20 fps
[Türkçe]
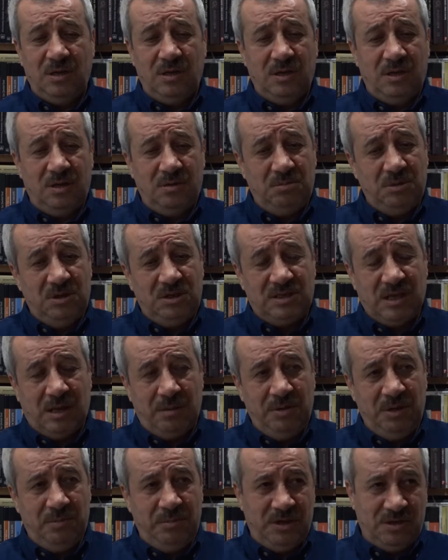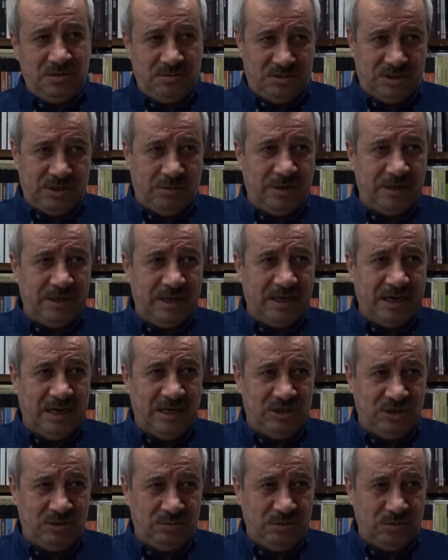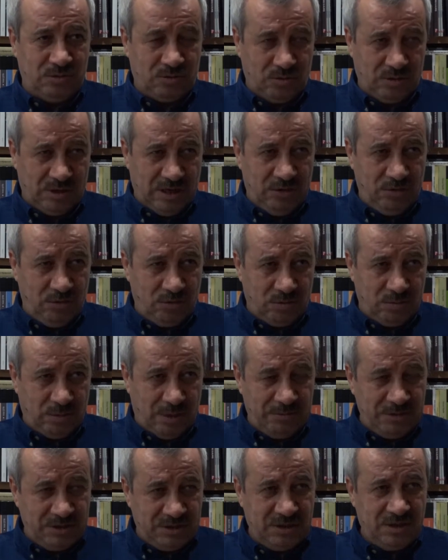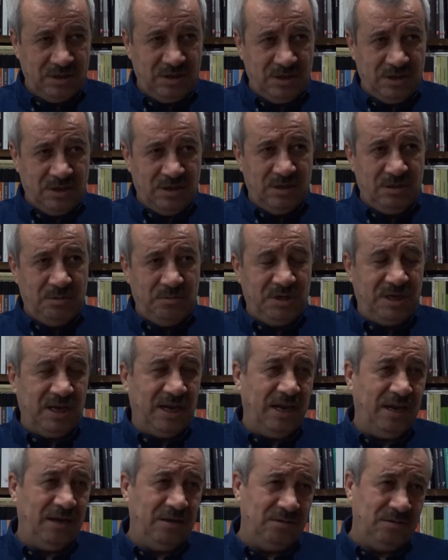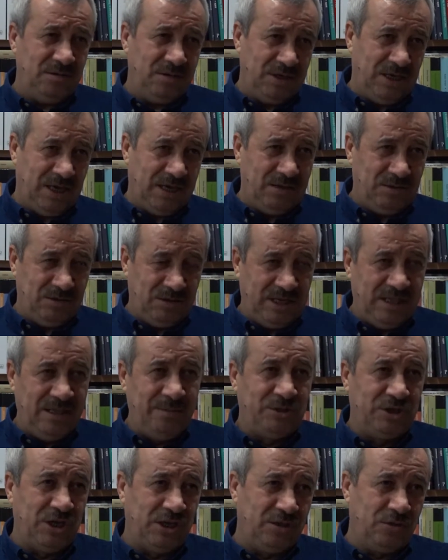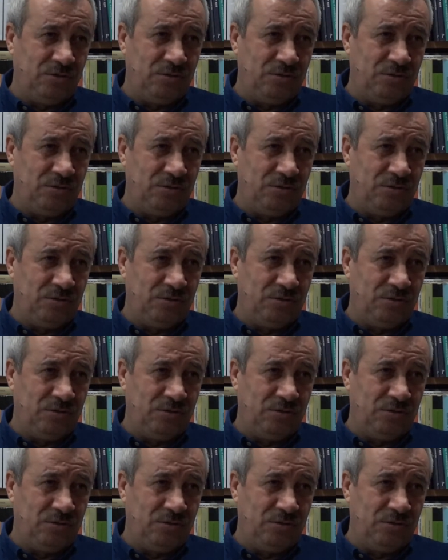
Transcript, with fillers: e, İslami bir çevreden gelişiyor, geliyor olmamız bir kere e, yani yeni bir şeydi